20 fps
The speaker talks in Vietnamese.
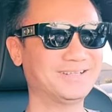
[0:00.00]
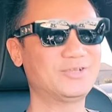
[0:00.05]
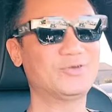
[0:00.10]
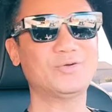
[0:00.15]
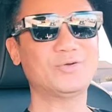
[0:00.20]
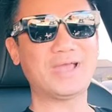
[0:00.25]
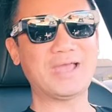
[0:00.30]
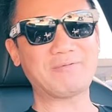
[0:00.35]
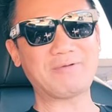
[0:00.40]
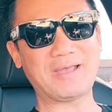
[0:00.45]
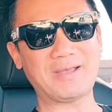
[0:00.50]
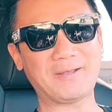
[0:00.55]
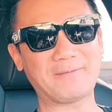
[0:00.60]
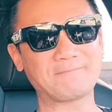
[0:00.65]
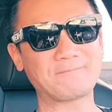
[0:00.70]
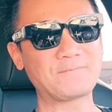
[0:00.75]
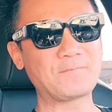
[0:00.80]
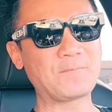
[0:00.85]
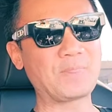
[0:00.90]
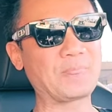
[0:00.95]
vui ha mà
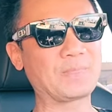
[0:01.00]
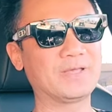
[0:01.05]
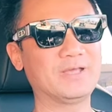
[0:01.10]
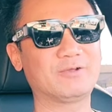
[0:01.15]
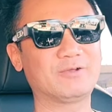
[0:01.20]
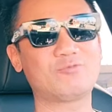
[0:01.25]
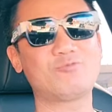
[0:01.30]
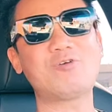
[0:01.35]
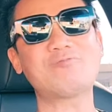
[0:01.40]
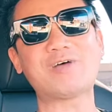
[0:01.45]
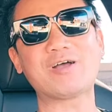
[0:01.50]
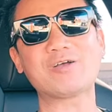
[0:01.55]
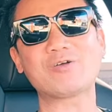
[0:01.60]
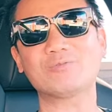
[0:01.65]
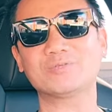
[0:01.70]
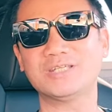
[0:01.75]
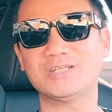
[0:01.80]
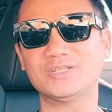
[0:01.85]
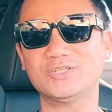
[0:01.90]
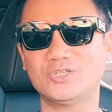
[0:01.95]
thì quá vợ cũng
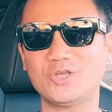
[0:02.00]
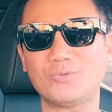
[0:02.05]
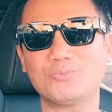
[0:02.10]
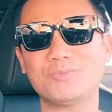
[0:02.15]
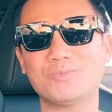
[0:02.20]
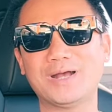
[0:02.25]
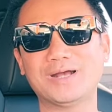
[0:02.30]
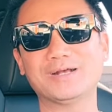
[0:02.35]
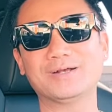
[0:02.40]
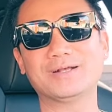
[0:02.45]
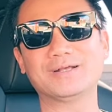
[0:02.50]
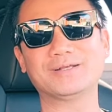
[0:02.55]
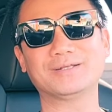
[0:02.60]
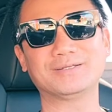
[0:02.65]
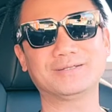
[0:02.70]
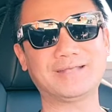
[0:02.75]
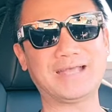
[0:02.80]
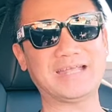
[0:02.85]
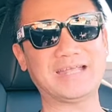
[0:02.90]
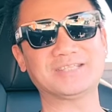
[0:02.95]
xin chúc mừng
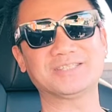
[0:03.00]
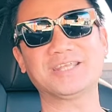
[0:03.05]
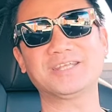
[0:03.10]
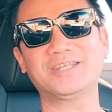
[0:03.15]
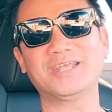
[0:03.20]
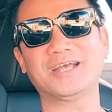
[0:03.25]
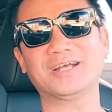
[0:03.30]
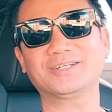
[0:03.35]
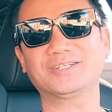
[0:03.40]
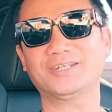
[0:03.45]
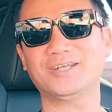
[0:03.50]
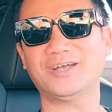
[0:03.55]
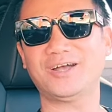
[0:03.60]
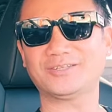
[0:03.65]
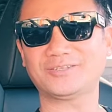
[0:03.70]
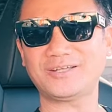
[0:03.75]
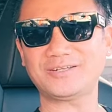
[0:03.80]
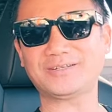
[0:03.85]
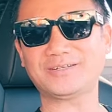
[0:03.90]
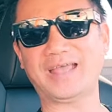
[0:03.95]
ngày sinh nhật cho
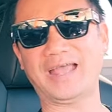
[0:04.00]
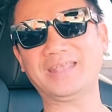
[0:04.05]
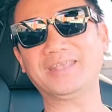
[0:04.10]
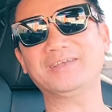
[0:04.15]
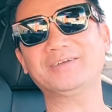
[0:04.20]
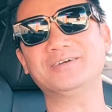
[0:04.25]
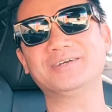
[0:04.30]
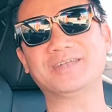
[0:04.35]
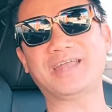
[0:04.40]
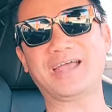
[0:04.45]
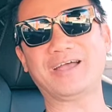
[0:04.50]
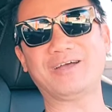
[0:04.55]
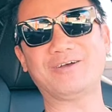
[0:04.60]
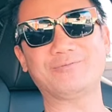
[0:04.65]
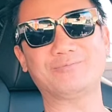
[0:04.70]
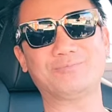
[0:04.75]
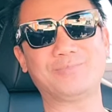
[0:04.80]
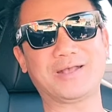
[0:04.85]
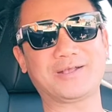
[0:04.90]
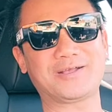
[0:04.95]
tất cả những người nào
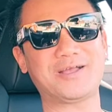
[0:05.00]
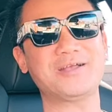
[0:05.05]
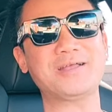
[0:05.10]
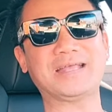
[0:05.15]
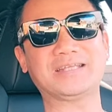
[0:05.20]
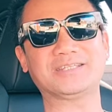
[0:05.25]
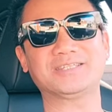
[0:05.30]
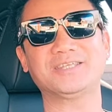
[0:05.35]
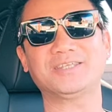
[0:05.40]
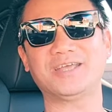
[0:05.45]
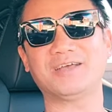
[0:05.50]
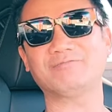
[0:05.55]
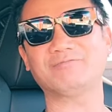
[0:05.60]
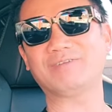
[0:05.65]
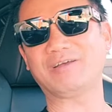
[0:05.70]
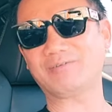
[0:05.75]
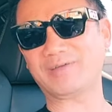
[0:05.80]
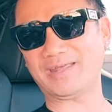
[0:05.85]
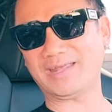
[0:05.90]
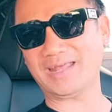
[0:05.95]
mà có ngày sinh nhật
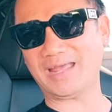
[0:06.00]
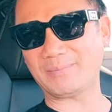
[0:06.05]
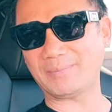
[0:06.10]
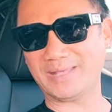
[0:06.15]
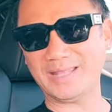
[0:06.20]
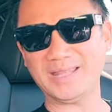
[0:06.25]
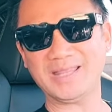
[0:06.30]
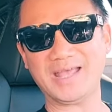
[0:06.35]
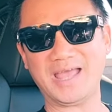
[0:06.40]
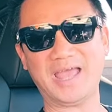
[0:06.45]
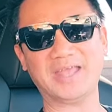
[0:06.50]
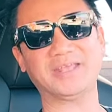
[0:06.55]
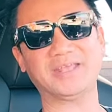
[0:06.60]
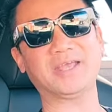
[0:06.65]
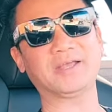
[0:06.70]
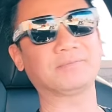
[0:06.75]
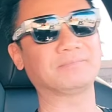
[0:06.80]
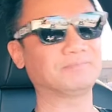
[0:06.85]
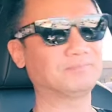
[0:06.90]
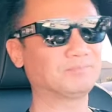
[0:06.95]
vào ngày 29 tháng 2
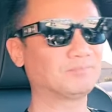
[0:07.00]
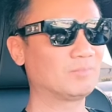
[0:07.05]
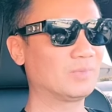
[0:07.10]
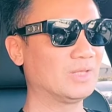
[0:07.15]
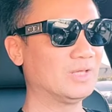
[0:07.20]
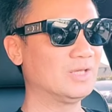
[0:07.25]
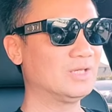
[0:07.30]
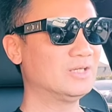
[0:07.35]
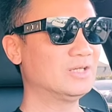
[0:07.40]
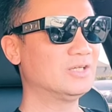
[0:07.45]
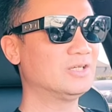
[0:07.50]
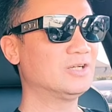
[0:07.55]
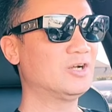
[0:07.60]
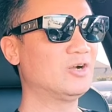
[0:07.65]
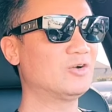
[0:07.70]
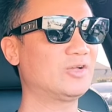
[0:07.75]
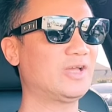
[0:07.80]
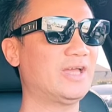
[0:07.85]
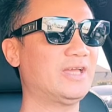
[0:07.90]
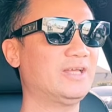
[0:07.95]
nha
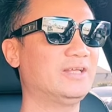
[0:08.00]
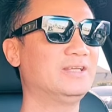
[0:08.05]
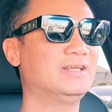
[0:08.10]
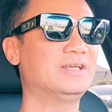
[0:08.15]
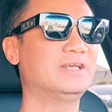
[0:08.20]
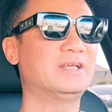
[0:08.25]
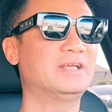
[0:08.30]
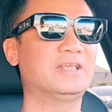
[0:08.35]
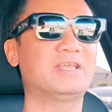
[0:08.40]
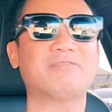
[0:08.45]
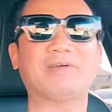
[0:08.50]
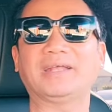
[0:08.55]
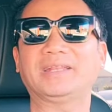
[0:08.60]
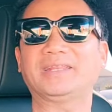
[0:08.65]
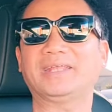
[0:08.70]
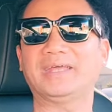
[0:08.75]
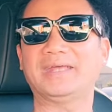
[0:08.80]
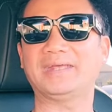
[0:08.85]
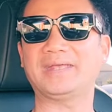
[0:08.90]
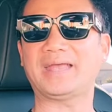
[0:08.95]
Ok như vậy
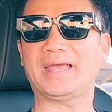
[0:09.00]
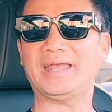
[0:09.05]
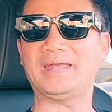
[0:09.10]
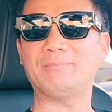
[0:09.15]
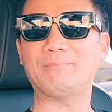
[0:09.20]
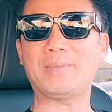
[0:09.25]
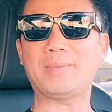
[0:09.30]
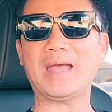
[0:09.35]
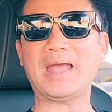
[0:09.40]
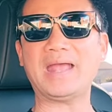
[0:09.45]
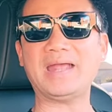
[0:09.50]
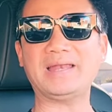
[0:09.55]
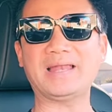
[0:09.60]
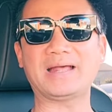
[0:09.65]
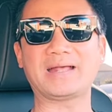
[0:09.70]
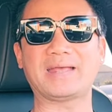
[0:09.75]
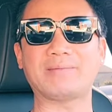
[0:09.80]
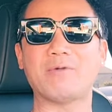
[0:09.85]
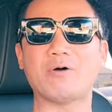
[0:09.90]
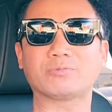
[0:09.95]
thì ngày mai là
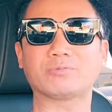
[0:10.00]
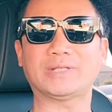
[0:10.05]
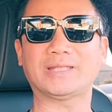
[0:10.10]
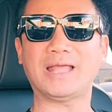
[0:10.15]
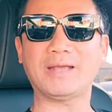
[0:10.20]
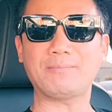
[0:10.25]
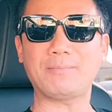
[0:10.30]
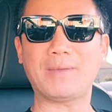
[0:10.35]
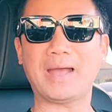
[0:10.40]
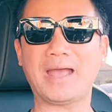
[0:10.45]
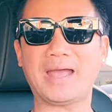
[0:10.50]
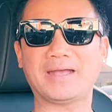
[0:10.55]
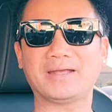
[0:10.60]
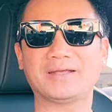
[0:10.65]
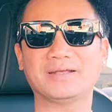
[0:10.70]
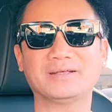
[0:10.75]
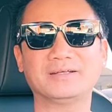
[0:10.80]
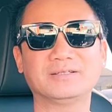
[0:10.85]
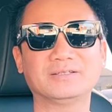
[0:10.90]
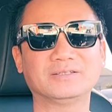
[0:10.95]
ngày 1 tháng 3
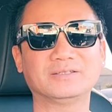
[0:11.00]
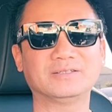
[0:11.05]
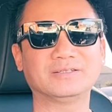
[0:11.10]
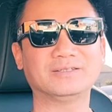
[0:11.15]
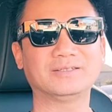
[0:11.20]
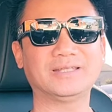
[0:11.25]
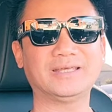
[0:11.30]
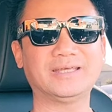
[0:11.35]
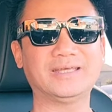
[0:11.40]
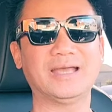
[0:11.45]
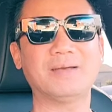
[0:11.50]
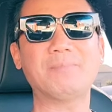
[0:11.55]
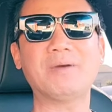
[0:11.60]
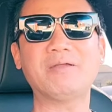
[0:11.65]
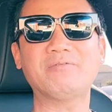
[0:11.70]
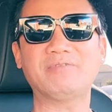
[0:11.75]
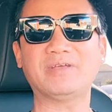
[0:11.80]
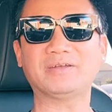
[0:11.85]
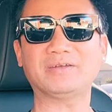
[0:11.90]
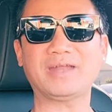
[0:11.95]
thì ở
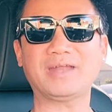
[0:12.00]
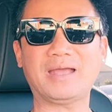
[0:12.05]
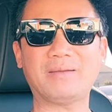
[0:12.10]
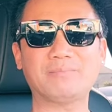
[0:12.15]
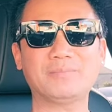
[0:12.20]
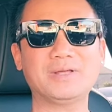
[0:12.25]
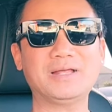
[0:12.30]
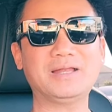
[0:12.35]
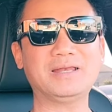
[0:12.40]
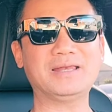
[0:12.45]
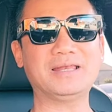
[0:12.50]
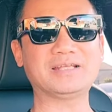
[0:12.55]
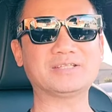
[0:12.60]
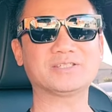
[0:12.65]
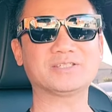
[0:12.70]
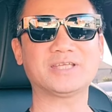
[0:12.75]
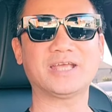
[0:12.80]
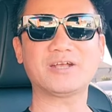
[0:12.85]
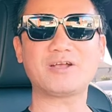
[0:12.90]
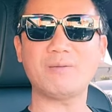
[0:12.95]
bên Việt Nam á, là
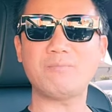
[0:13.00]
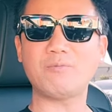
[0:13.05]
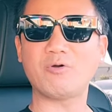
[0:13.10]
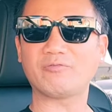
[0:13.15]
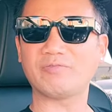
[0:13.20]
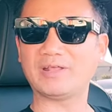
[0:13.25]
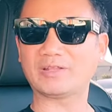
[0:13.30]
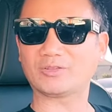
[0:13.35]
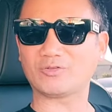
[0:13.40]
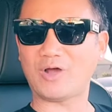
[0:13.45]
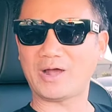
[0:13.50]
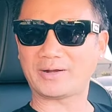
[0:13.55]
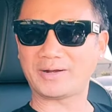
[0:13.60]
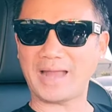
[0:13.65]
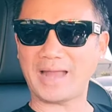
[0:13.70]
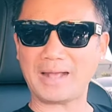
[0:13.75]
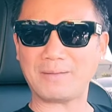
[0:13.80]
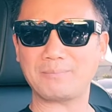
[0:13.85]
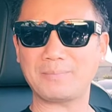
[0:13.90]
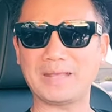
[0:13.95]
sẽ có một phiên tòa
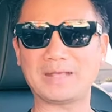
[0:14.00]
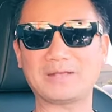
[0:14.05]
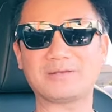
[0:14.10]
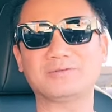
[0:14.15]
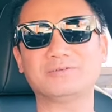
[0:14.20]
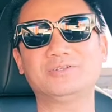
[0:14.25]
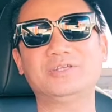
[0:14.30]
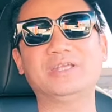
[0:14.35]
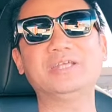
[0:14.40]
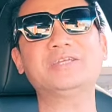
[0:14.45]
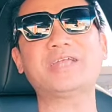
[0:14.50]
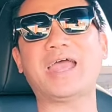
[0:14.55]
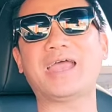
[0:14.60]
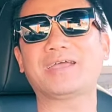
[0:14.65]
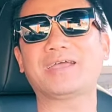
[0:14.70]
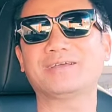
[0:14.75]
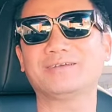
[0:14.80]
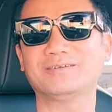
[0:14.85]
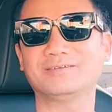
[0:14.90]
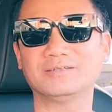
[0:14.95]
đặc biệt diễn ra
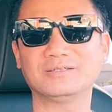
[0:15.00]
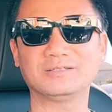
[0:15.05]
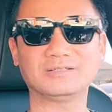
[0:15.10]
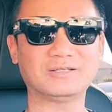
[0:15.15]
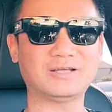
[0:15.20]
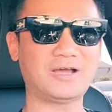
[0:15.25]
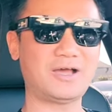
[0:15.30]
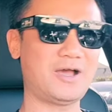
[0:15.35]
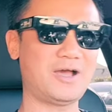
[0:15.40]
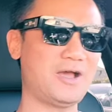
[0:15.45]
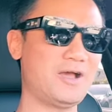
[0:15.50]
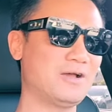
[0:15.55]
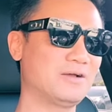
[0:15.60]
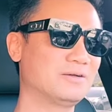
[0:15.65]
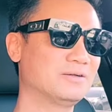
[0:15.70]
đó